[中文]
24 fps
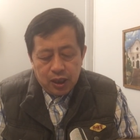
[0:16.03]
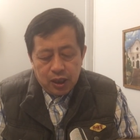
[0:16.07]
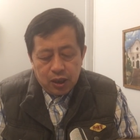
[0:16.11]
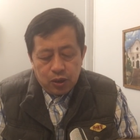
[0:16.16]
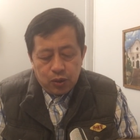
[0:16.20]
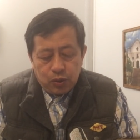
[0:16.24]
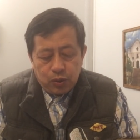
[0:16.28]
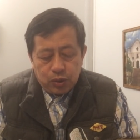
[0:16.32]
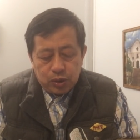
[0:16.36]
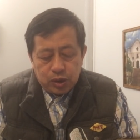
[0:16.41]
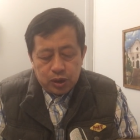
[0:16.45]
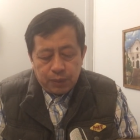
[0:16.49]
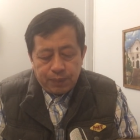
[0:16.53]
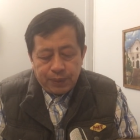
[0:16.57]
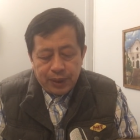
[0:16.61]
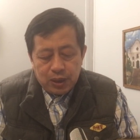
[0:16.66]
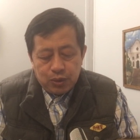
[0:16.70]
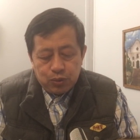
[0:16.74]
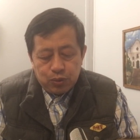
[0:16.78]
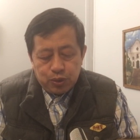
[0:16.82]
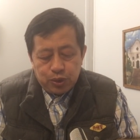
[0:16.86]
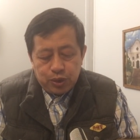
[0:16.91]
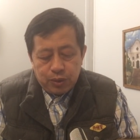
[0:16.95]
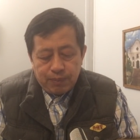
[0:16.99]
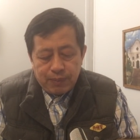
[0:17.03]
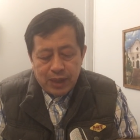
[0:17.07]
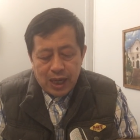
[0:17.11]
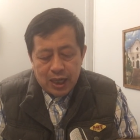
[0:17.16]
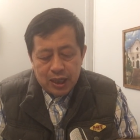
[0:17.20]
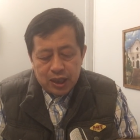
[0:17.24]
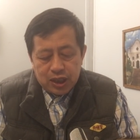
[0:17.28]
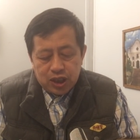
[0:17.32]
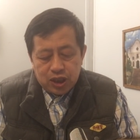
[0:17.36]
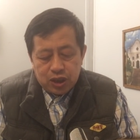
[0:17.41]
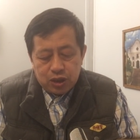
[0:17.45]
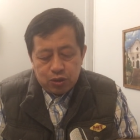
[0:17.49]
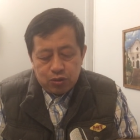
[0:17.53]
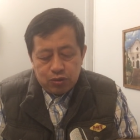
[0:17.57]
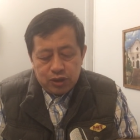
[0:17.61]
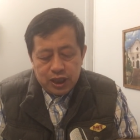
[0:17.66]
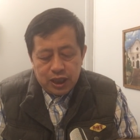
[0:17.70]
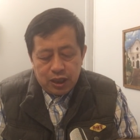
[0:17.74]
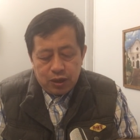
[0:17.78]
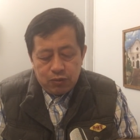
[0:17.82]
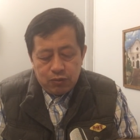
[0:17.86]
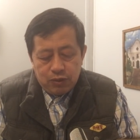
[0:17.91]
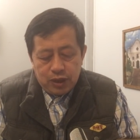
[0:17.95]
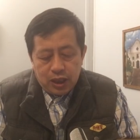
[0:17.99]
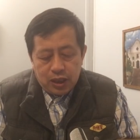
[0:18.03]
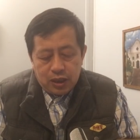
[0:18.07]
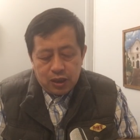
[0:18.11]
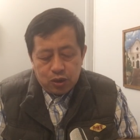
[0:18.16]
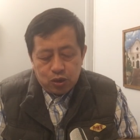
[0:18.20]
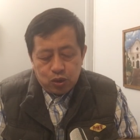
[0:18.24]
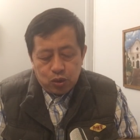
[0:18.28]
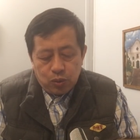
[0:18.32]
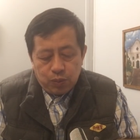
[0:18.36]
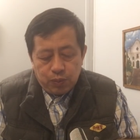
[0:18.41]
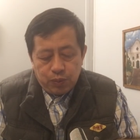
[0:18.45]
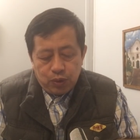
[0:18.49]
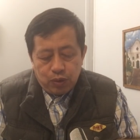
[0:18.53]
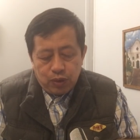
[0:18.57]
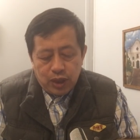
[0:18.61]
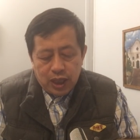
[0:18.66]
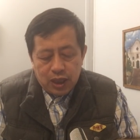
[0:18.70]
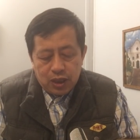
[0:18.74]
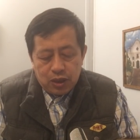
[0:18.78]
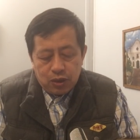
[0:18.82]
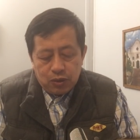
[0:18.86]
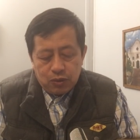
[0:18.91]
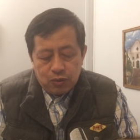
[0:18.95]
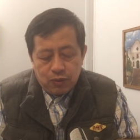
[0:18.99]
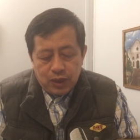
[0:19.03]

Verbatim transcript: 胡适被鲁迅骂了10多年，为何从不还口？